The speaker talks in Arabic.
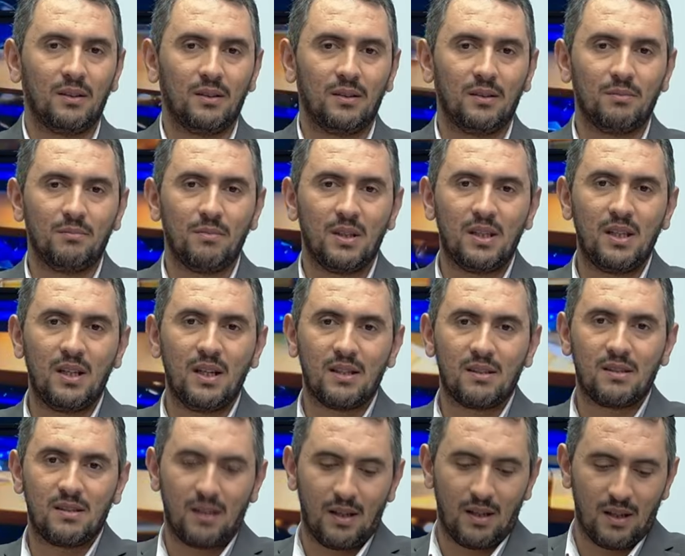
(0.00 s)
مدينة
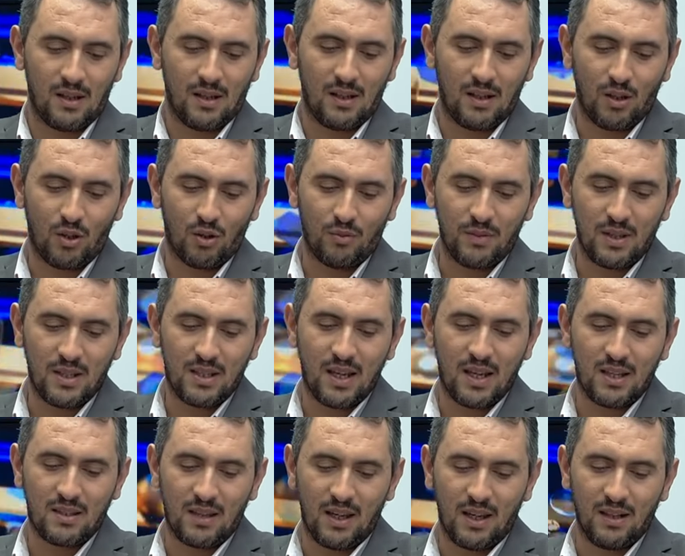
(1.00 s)

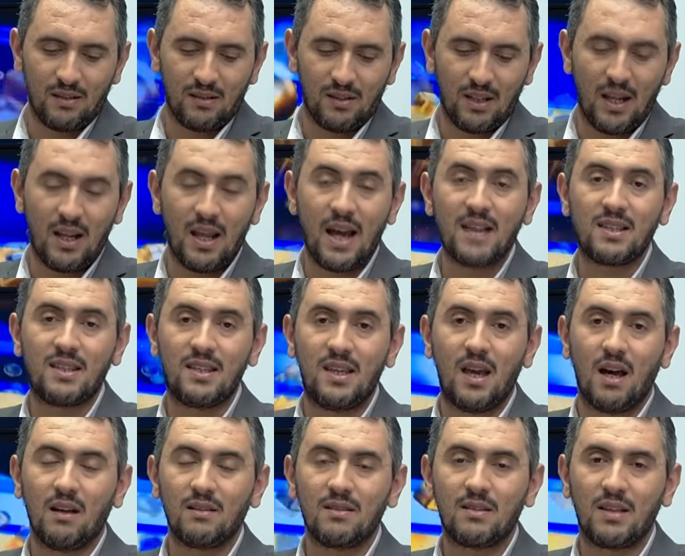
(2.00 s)
الخميسات عند الأسية
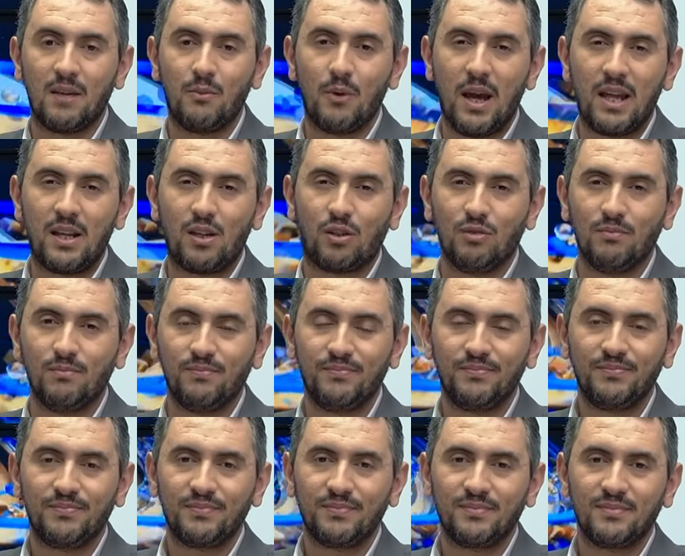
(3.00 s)
السلام عليكم
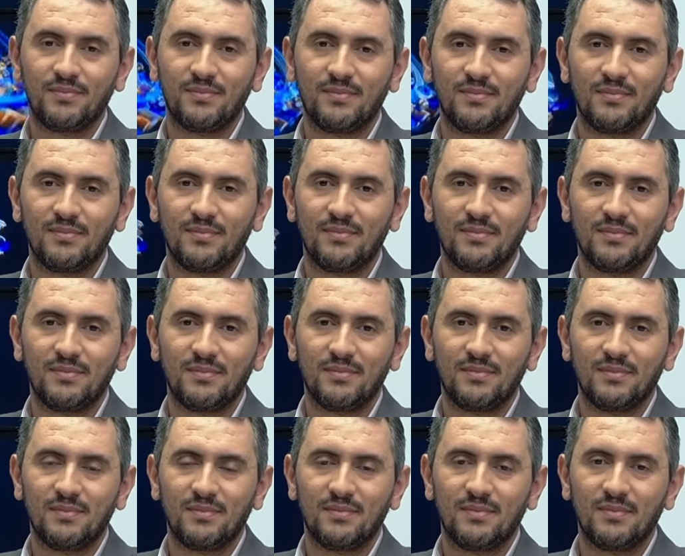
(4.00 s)

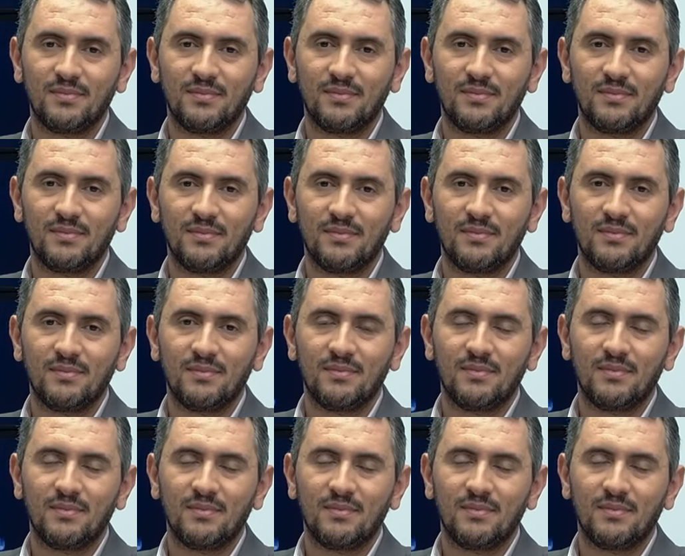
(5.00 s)
عليكم السلام